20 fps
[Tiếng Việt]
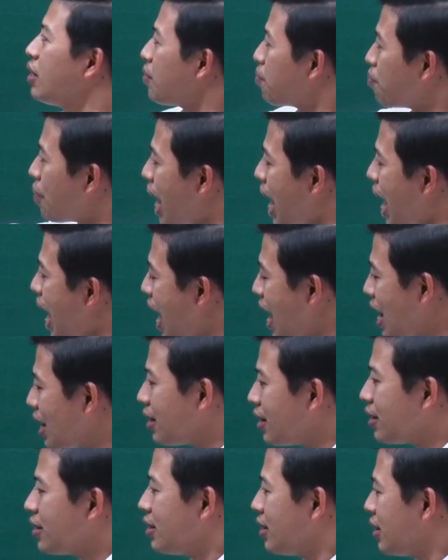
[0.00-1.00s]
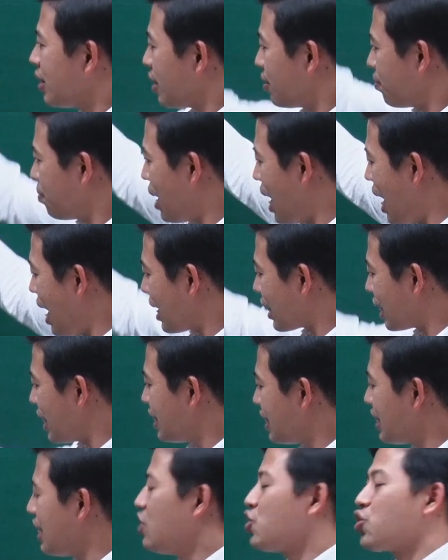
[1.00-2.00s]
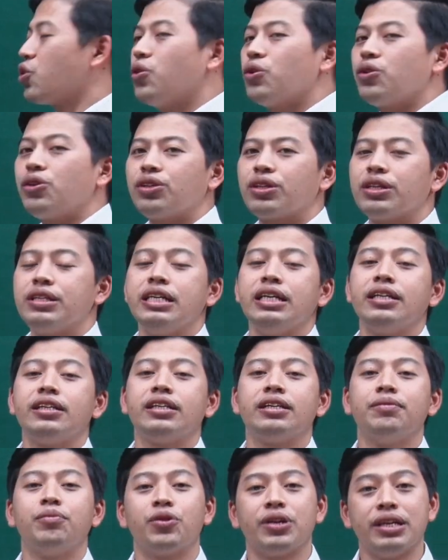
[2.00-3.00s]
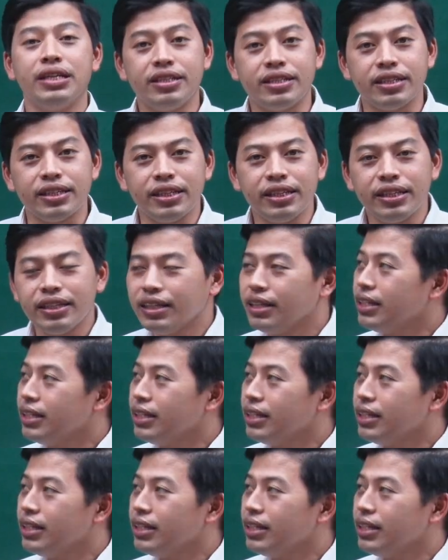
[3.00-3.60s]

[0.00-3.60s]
ba ba cái dãy số tự nhiên từ 1 đến 9